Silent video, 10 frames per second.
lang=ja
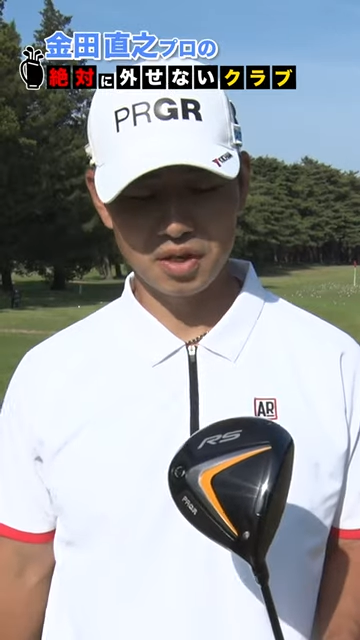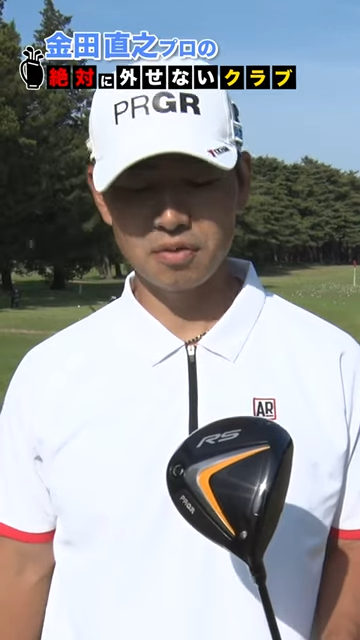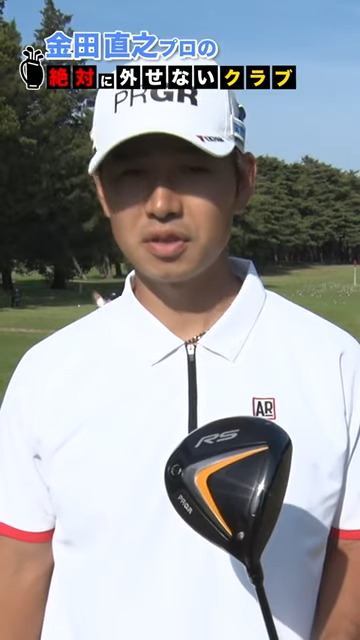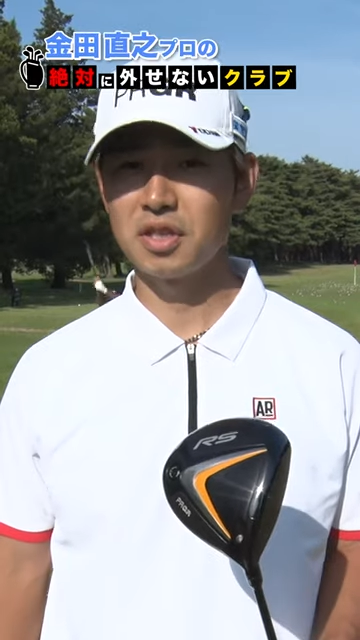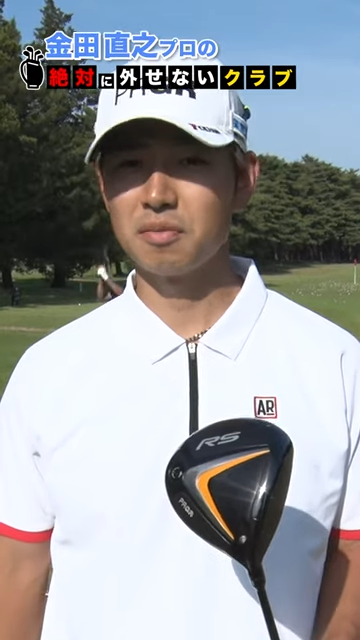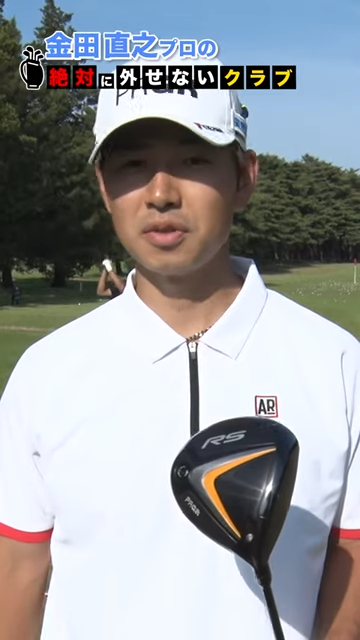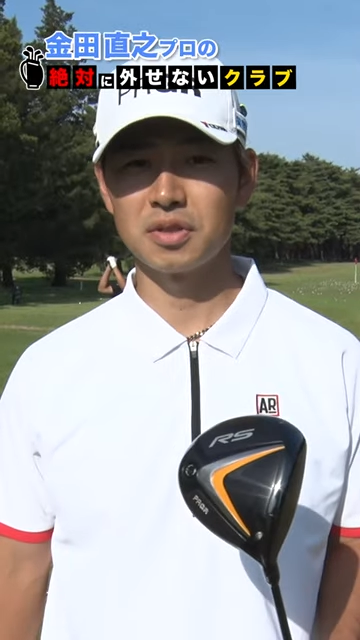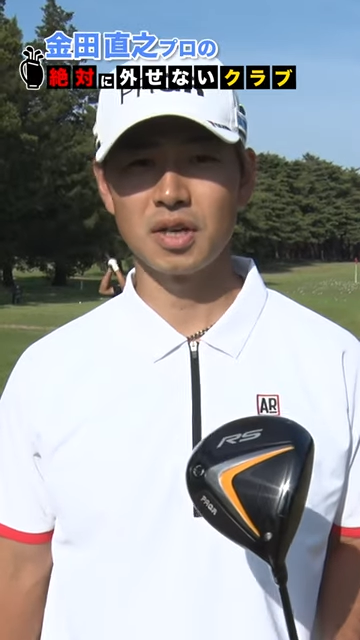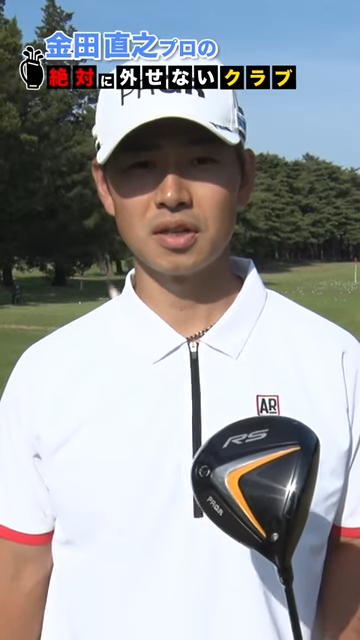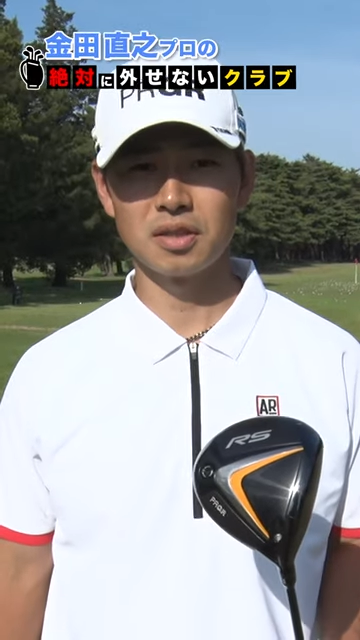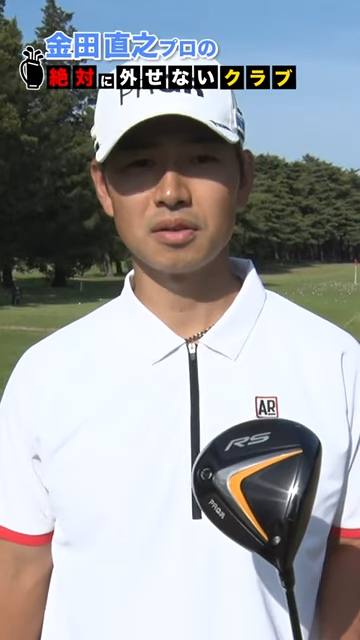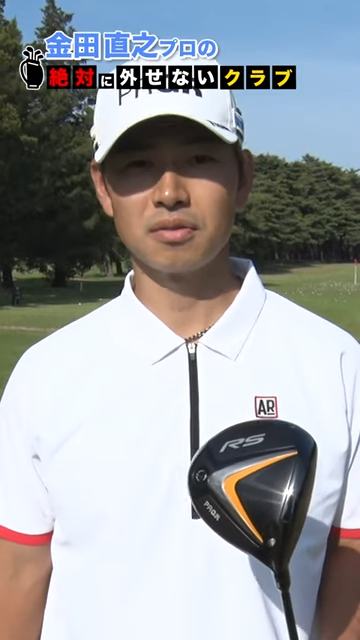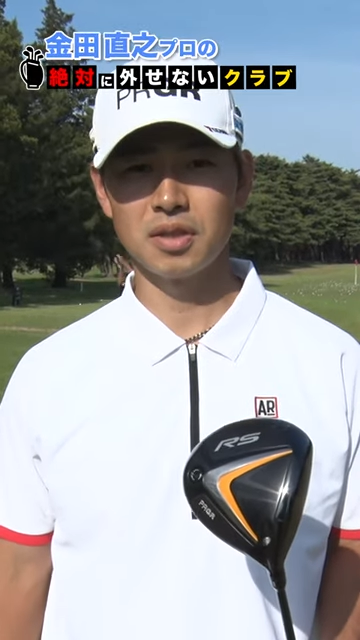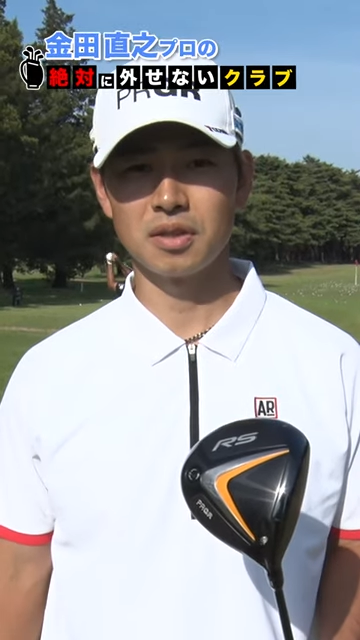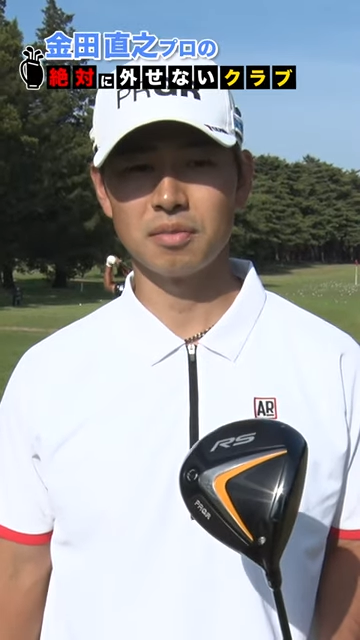フェアウェイキープ率が上がった
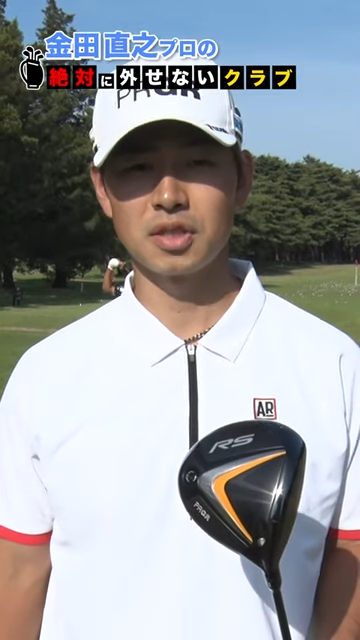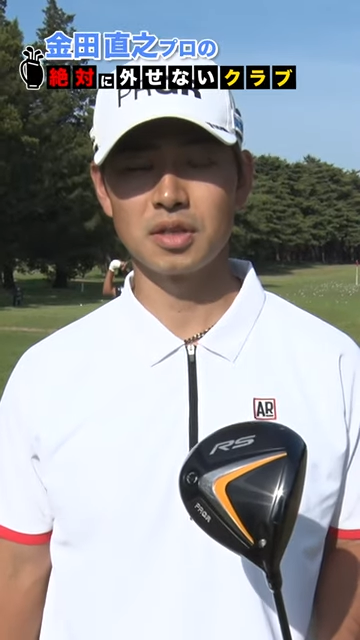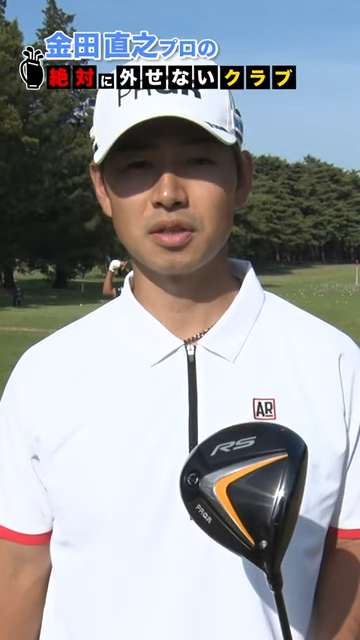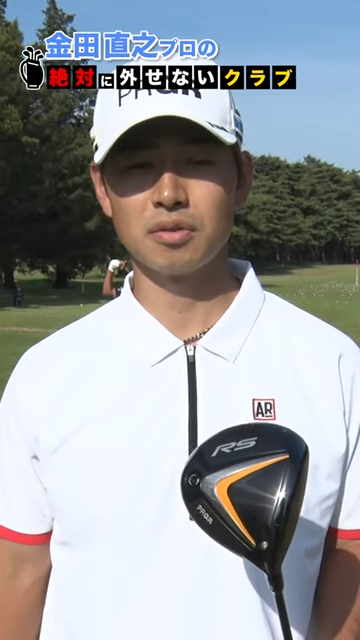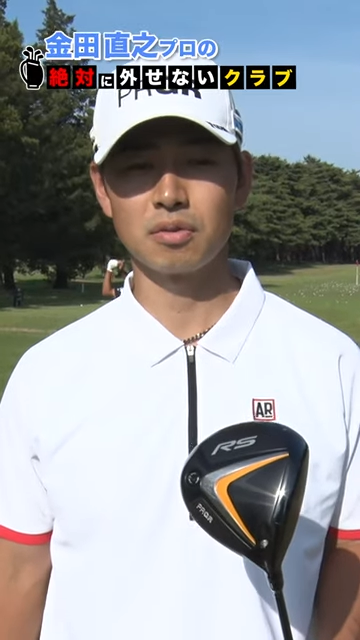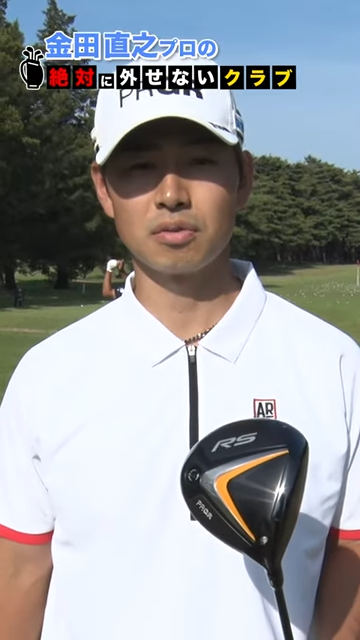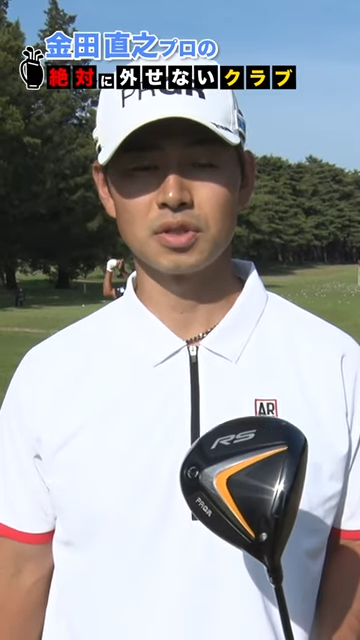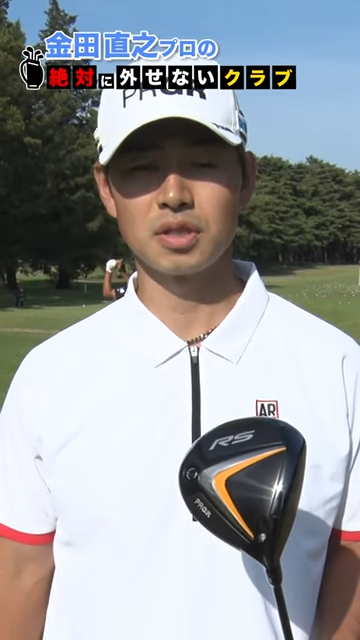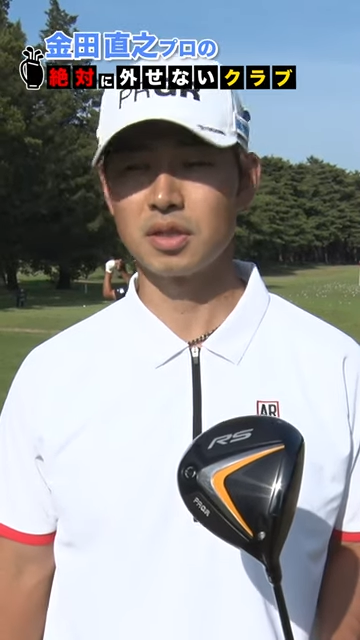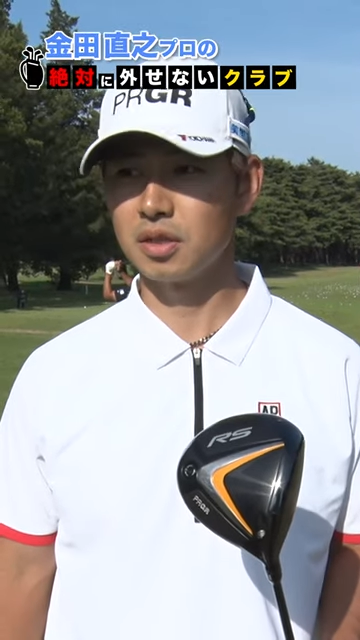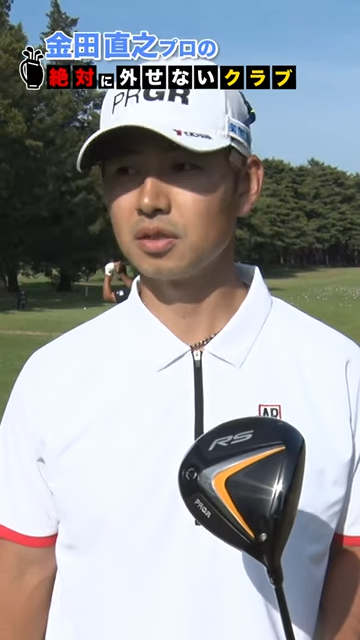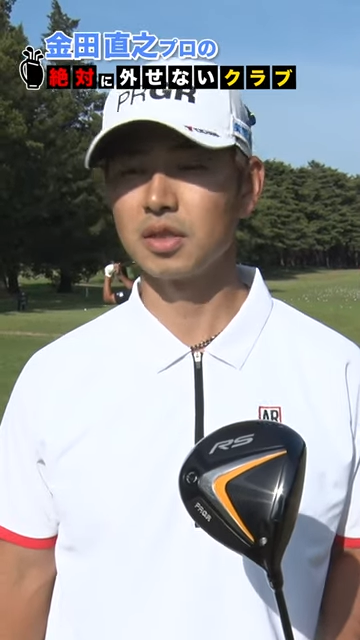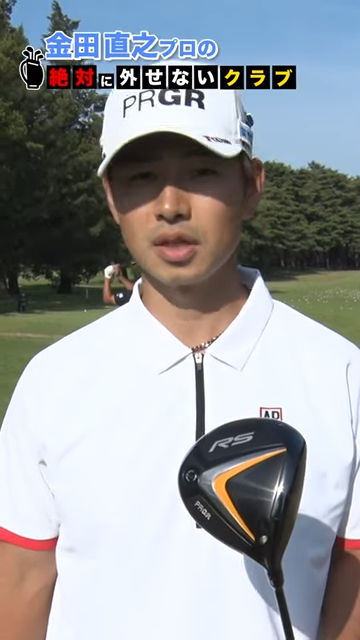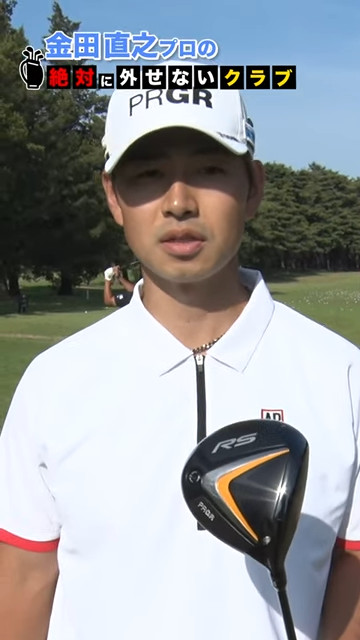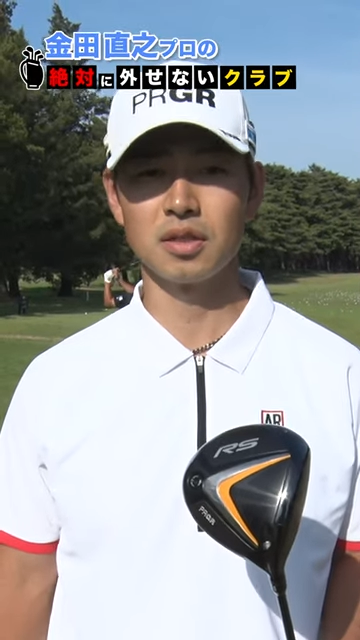ので、最近のこの成績に
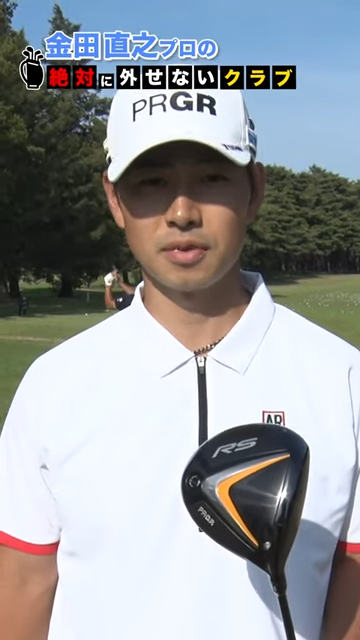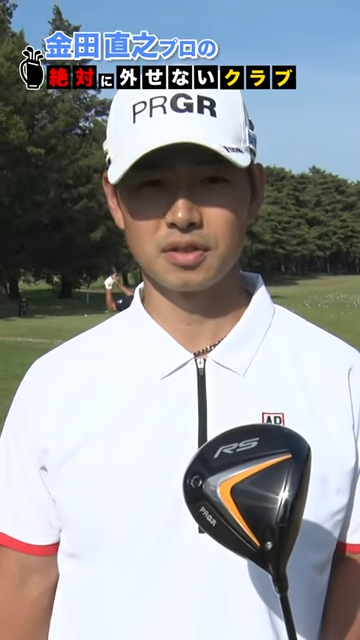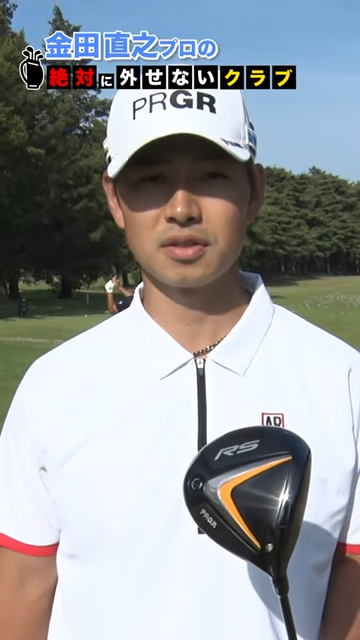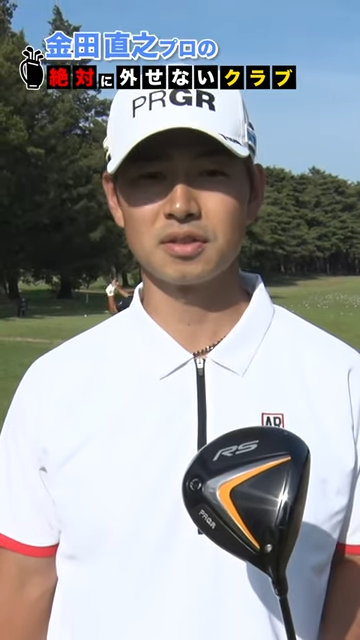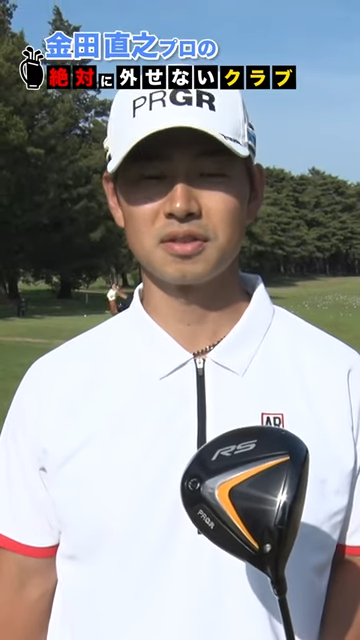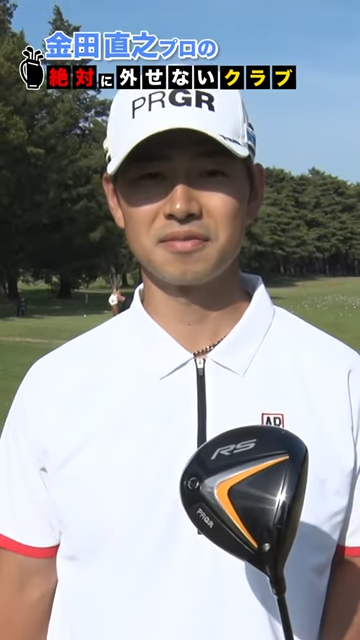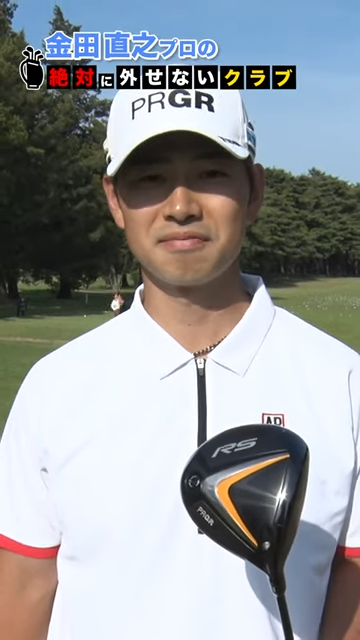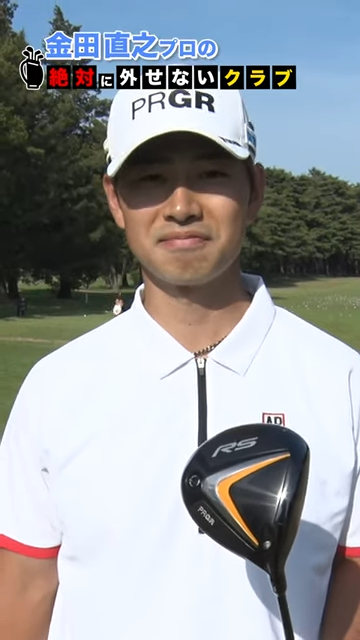つながっています。